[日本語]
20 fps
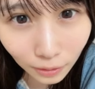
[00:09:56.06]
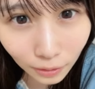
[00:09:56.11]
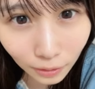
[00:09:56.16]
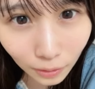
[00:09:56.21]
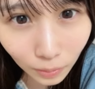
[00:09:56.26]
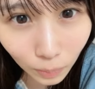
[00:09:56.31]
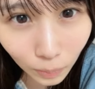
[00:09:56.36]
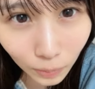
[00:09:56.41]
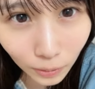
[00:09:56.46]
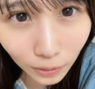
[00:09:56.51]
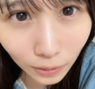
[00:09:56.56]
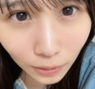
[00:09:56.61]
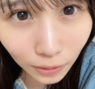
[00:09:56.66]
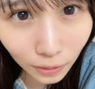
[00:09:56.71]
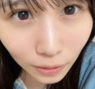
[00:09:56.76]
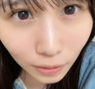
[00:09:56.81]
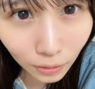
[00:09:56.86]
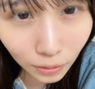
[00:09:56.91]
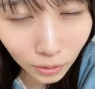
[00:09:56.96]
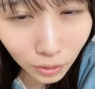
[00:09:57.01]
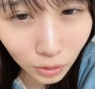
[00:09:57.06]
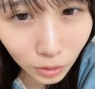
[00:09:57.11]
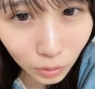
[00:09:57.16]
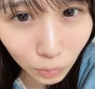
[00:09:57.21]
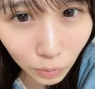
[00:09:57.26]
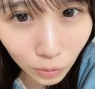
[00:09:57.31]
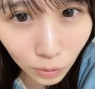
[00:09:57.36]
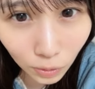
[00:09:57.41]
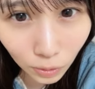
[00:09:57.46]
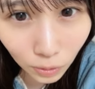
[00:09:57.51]
頑張らなきゃ私
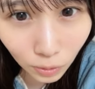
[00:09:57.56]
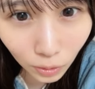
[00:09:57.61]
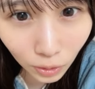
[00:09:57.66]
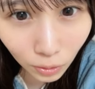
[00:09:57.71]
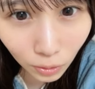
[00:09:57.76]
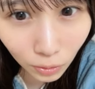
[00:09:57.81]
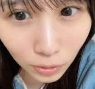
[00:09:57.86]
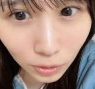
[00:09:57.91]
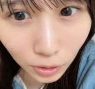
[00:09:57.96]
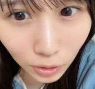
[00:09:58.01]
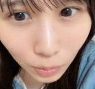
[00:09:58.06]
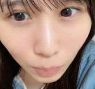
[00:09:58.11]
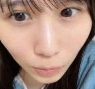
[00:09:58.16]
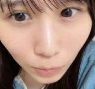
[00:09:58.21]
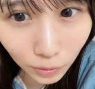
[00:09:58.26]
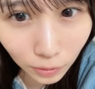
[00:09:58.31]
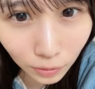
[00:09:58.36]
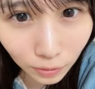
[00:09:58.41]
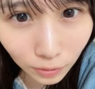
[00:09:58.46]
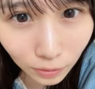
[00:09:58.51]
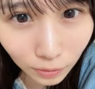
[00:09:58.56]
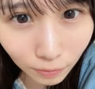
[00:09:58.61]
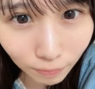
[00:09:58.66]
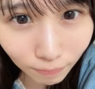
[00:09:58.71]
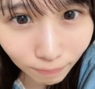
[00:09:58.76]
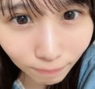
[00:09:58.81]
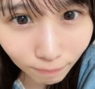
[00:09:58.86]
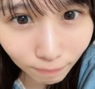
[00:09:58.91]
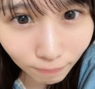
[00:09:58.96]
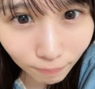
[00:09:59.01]
もちょっと気をつけます
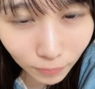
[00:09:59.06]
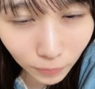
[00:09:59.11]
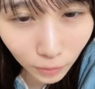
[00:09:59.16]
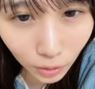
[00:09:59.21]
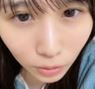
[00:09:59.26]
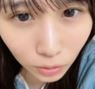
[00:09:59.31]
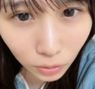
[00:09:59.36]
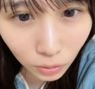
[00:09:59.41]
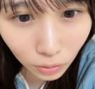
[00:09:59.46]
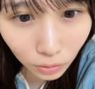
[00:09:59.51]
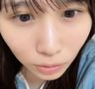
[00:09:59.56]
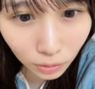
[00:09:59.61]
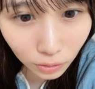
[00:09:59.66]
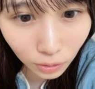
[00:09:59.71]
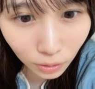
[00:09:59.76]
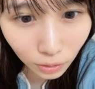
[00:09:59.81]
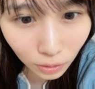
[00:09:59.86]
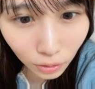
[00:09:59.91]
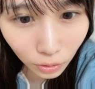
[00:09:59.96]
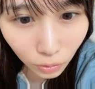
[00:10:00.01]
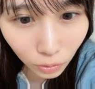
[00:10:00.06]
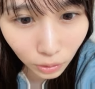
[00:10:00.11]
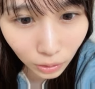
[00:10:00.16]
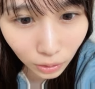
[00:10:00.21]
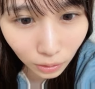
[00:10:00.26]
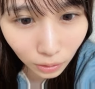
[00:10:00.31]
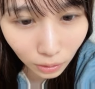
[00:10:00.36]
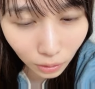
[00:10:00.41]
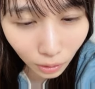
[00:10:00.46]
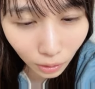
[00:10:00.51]
体調崩さないように
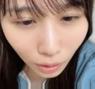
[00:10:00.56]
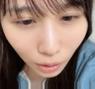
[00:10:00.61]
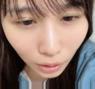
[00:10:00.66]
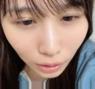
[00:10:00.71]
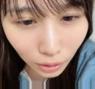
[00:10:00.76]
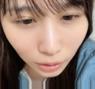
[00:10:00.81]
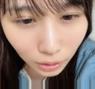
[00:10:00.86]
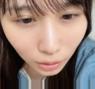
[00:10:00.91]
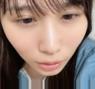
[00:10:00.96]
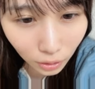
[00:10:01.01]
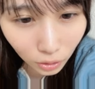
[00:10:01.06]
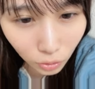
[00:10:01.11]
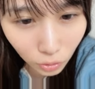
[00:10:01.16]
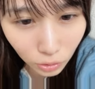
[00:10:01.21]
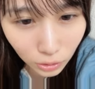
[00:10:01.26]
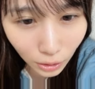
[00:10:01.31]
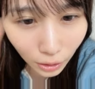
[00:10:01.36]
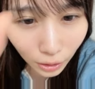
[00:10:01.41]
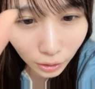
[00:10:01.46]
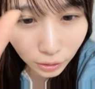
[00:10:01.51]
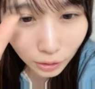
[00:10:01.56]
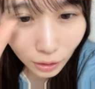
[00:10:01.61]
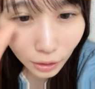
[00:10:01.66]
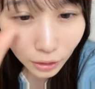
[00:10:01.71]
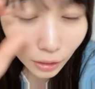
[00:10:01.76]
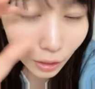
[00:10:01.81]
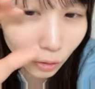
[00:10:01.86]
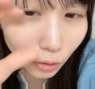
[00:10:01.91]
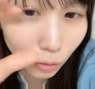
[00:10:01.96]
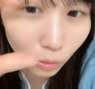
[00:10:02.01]
秋田家城さんハートあ
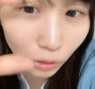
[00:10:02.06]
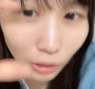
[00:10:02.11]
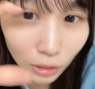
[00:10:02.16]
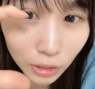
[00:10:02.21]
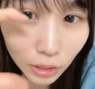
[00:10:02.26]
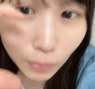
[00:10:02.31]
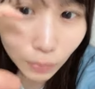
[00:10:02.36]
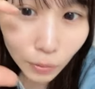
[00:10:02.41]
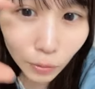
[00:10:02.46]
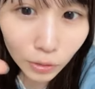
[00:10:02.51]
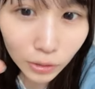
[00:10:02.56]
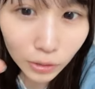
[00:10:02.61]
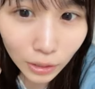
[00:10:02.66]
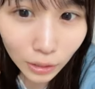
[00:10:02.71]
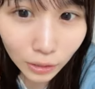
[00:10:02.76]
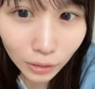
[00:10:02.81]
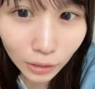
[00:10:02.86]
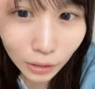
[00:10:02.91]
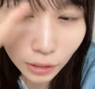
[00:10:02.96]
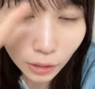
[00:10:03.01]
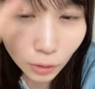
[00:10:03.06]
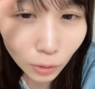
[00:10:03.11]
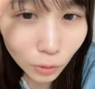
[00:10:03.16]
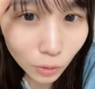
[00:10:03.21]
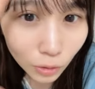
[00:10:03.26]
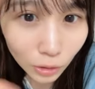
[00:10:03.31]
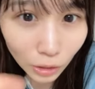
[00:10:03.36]
りがとうなっちゃまこさん黄色の